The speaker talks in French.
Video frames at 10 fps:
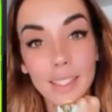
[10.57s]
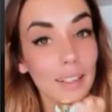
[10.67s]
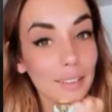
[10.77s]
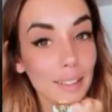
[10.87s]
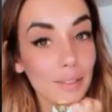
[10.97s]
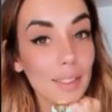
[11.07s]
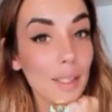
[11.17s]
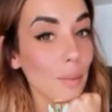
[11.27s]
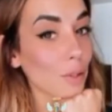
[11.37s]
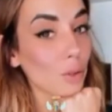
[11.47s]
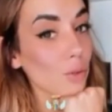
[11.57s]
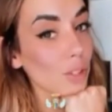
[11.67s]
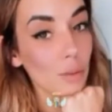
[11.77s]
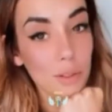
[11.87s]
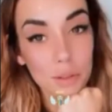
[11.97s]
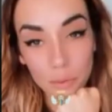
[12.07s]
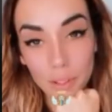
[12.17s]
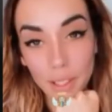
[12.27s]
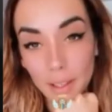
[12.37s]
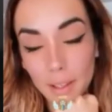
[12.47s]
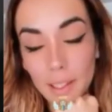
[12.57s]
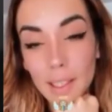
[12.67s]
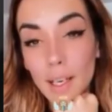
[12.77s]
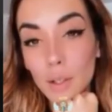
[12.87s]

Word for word: la vraie vie, c'est pas juste une émission de télé.